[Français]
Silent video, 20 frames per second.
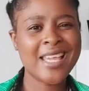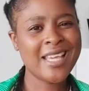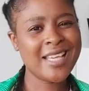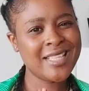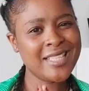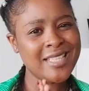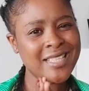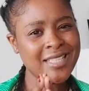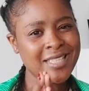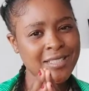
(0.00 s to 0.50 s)

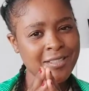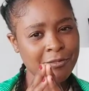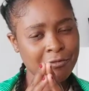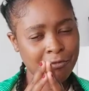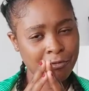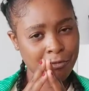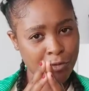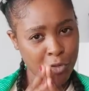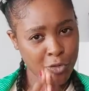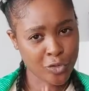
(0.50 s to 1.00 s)
Et
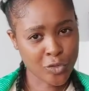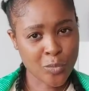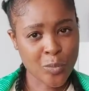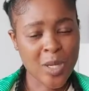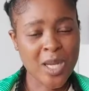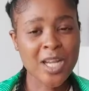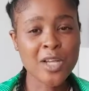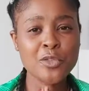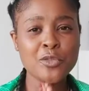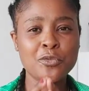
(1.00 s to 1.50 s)

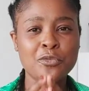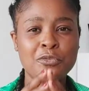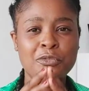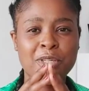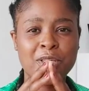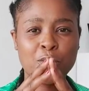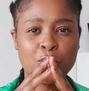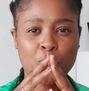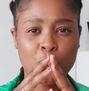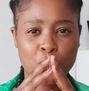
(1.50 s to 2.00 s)
franchement, quand tu
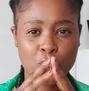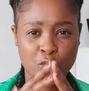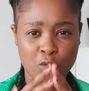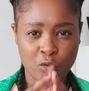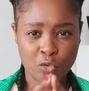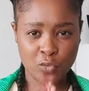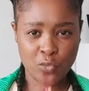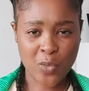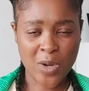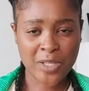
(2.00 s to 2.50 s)
fais ton
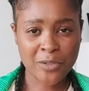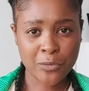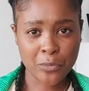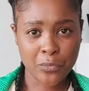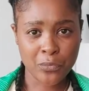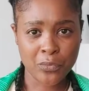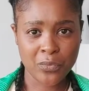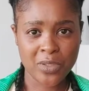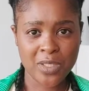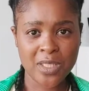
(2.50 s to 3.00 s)
choix de
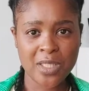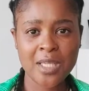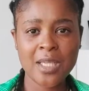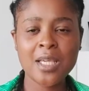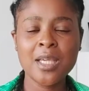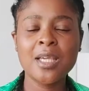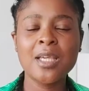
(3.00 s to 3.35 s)
vie,